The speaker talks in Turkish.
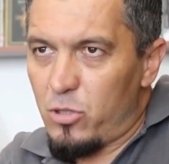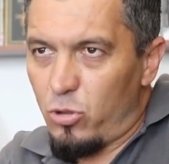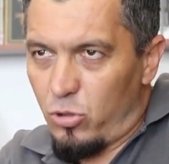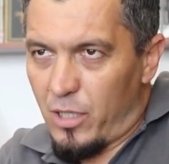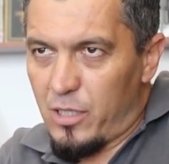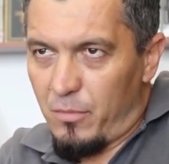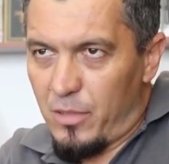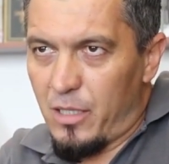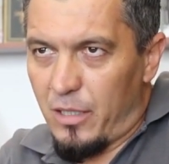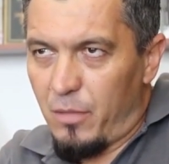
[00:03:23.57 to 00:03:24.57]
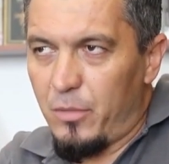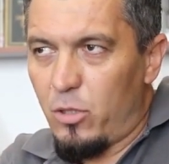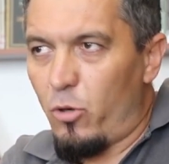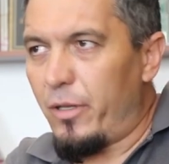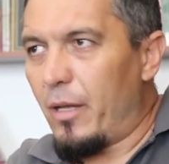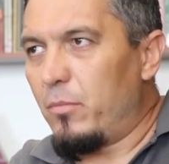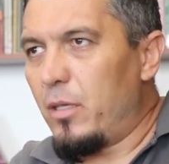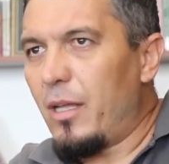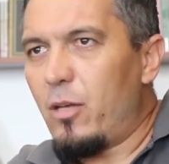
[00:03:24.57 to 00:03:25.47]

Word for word: bir statü kazanması anlamında önemli.